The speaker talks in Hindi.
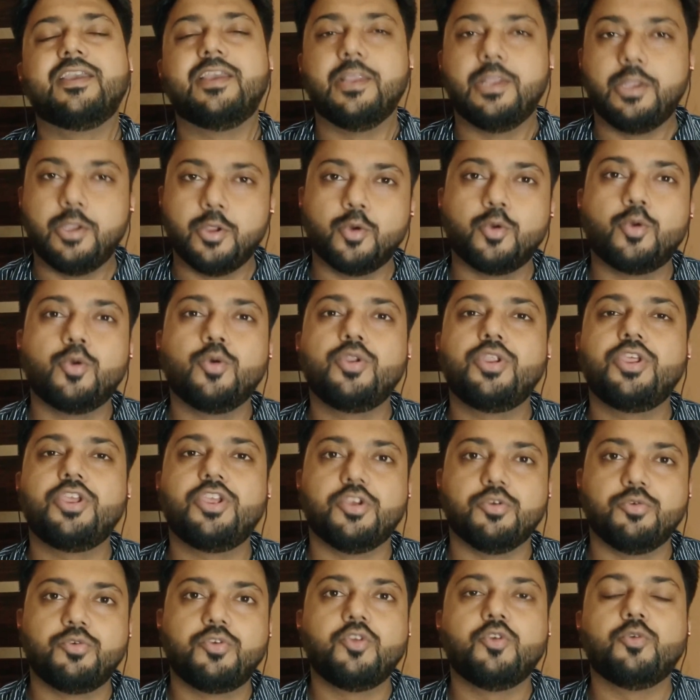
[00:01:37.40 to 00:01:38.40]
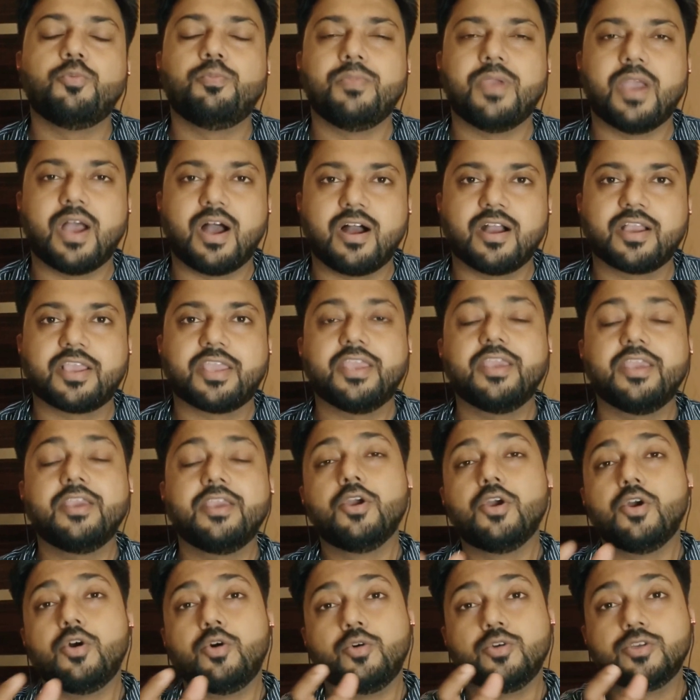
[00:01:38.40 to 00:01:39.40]
कि लोगों ने यूट्यूब में आके
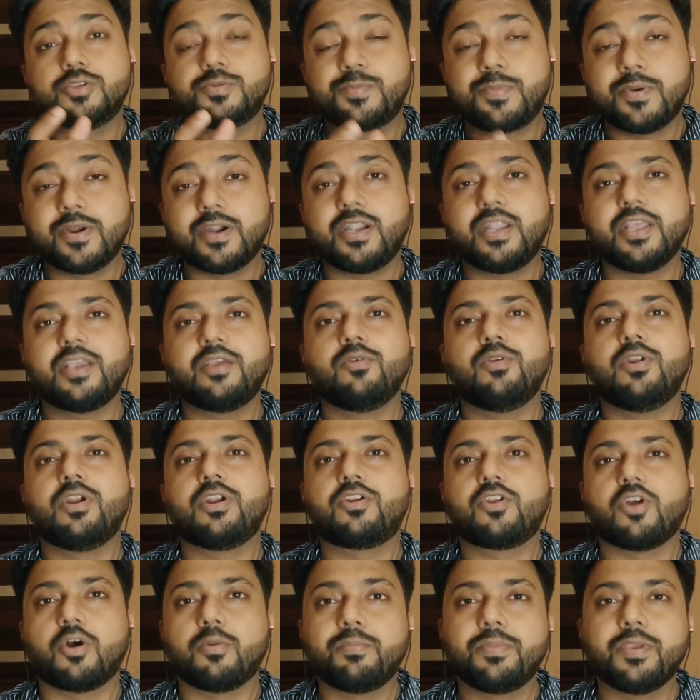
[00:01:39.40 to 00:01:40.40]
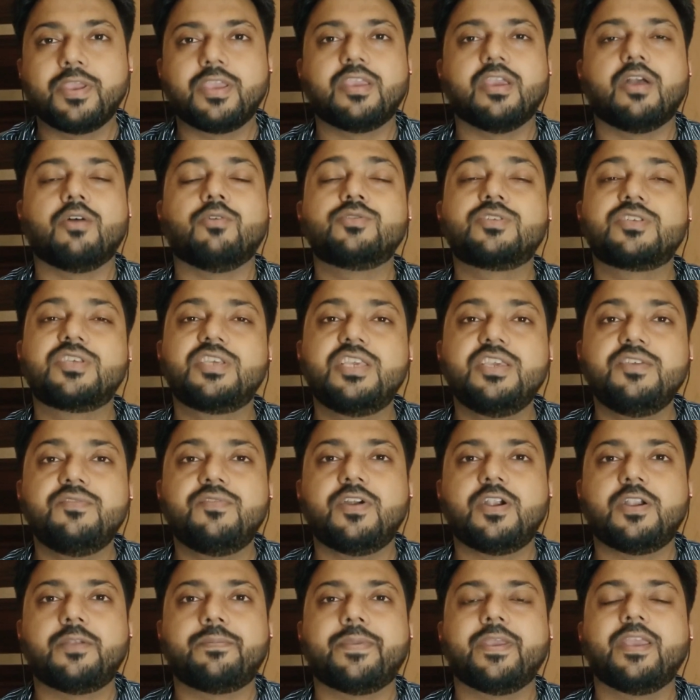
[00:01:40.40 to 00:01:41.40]
उस पर्टिकुलर टॉपिक या उस
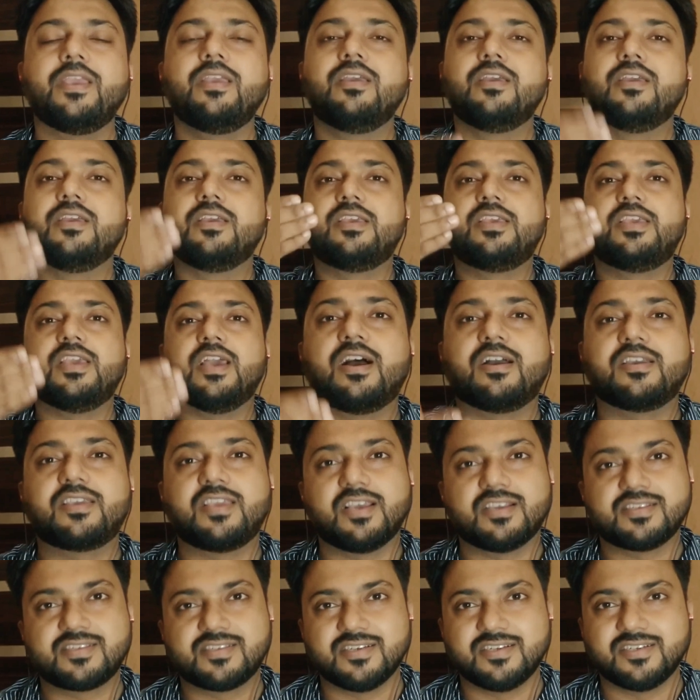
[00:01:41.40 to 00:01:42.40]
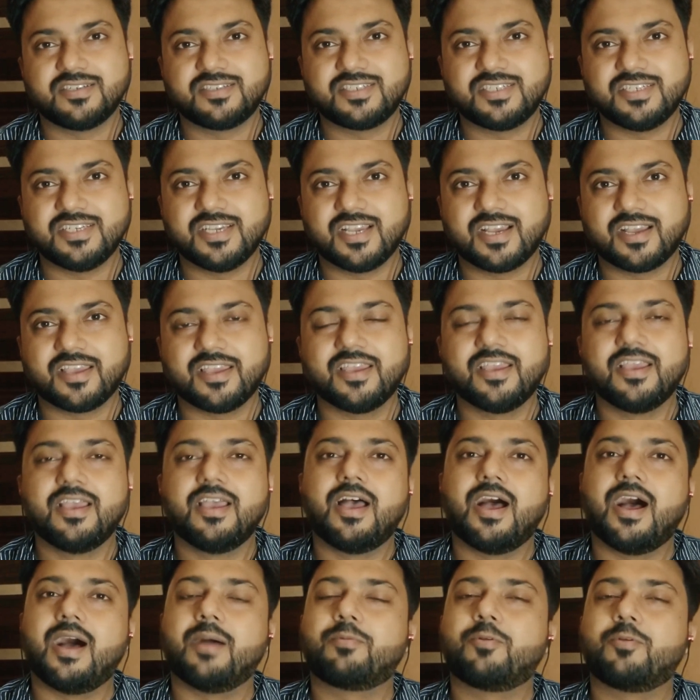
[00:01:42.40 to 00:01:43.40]
कीवर्ड पे क्या क्या सर्च किया है
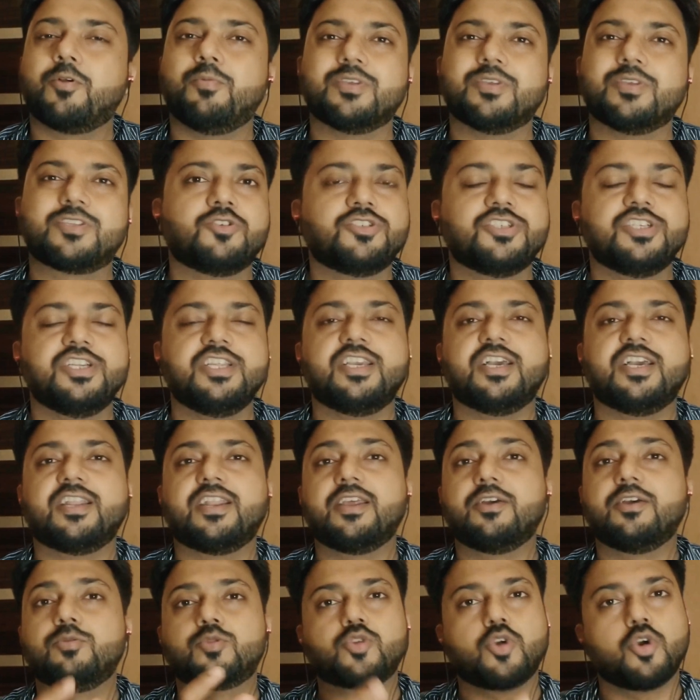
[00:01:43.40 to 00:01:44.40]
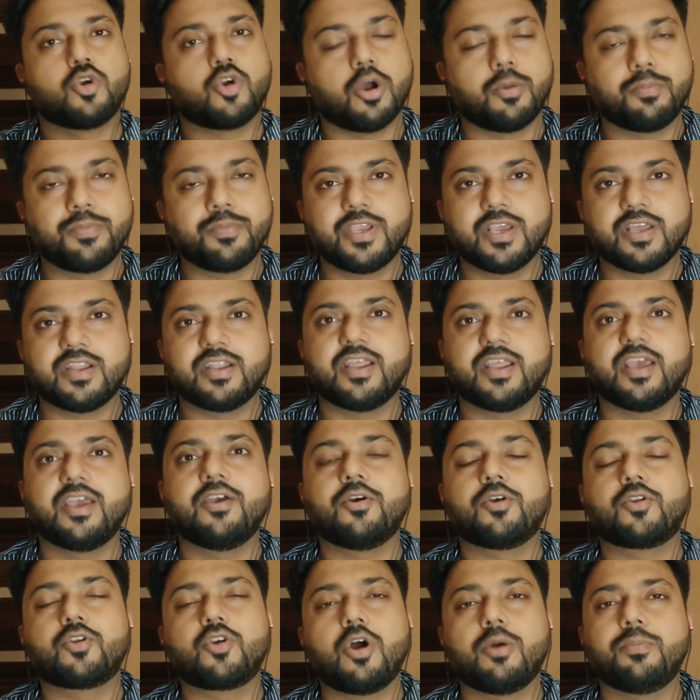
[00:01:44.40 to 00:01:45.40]
आपको बस कुछ नहीं करना है उसको कॉपी करना
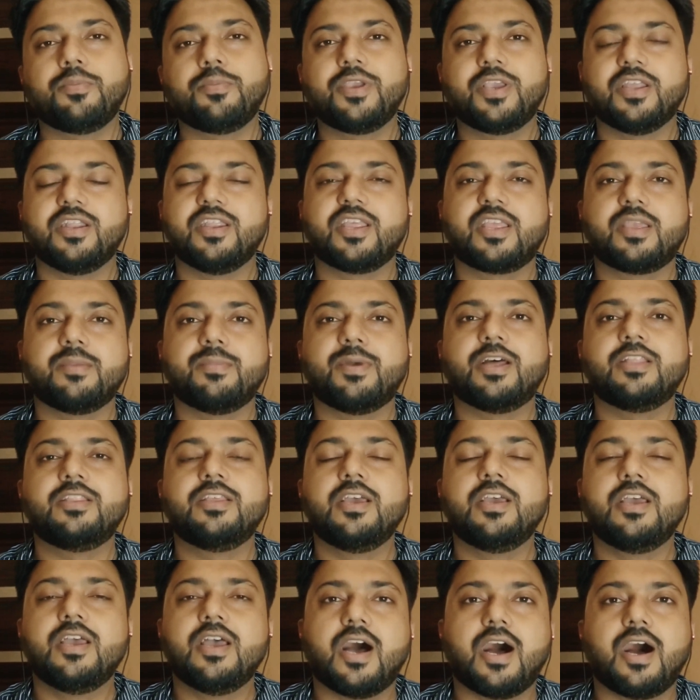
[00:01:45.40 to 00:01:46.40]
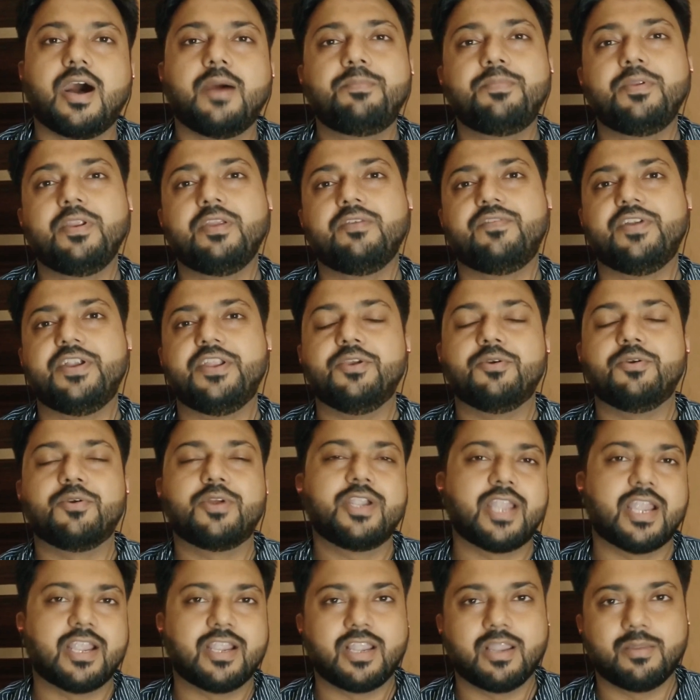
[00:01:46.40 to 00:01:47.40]
है और कॉपी करने के बाद अपने वीडियो
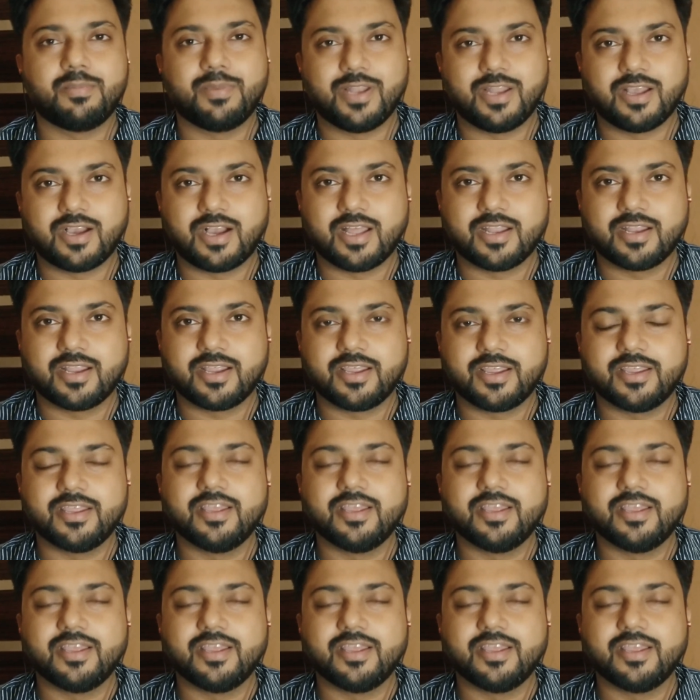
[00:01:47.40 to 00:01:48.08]
के टाइटल पे लगाना